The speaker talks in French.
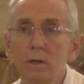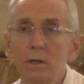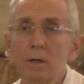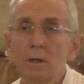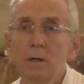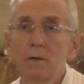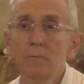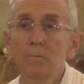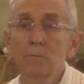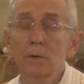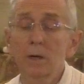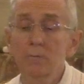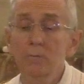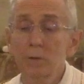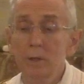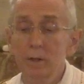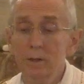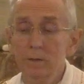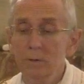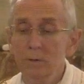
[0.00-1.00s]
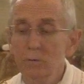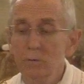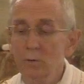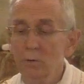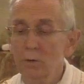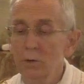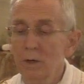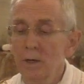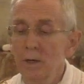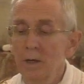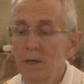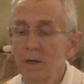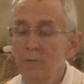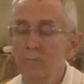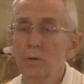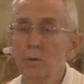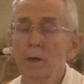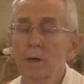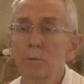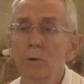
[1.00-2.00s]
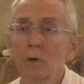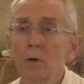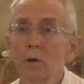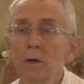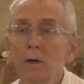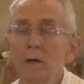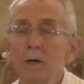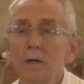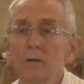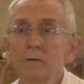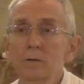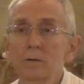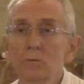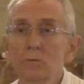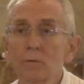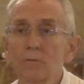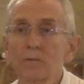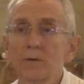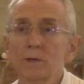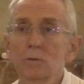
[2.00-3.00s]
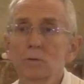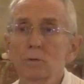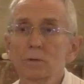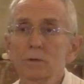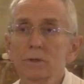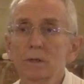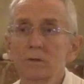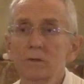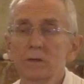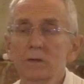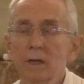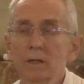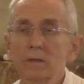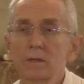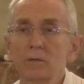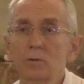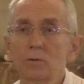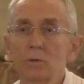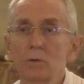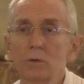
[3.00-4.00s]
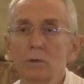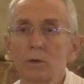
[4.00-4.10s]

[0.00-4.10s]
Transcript: Voilà, vous voyez, cette, euh, il faut d'abord cette confession, cette certitude